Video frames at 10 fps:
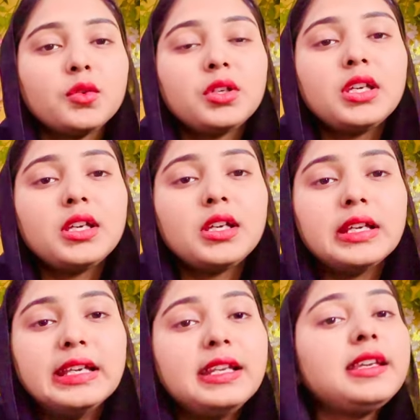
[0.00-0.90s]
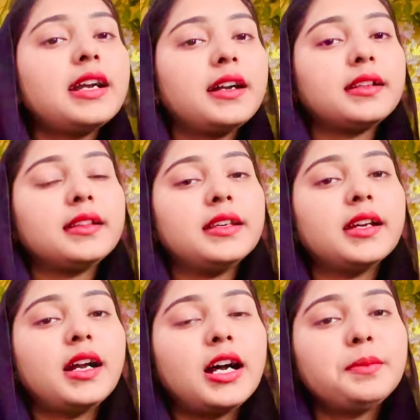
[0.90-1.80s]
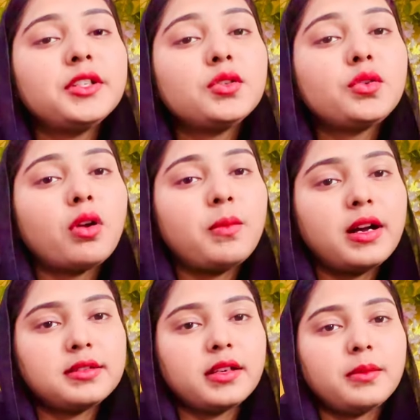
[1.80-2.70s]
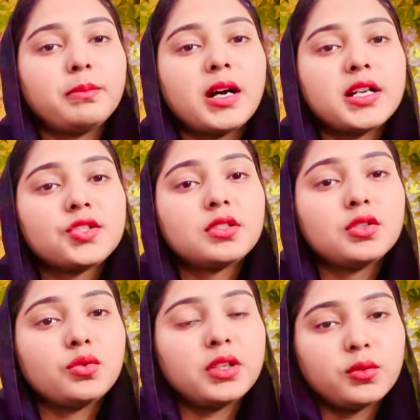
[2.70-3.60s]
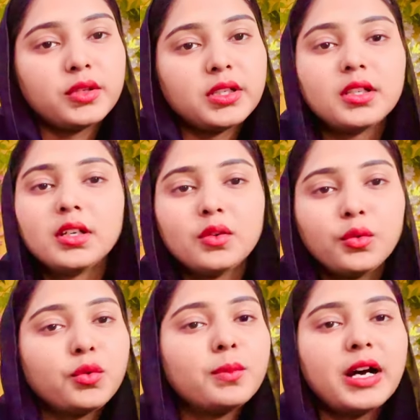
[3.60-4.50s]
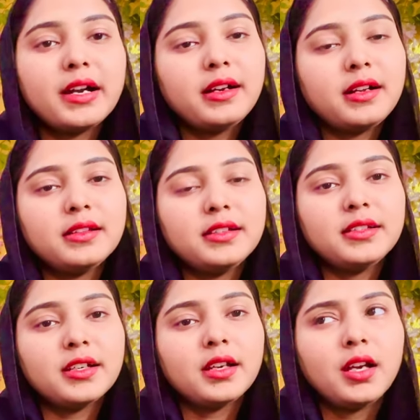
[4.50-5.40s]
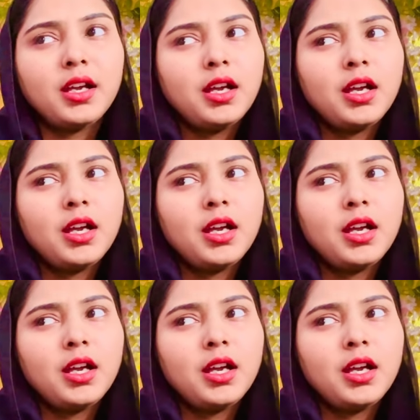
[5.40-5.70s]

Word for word: क्योंकि हीलिंग क्या करती है आपके जो ट्रॉमाज हैं पास्ट से जुड़े हुए उनको बाहर निकाल देती है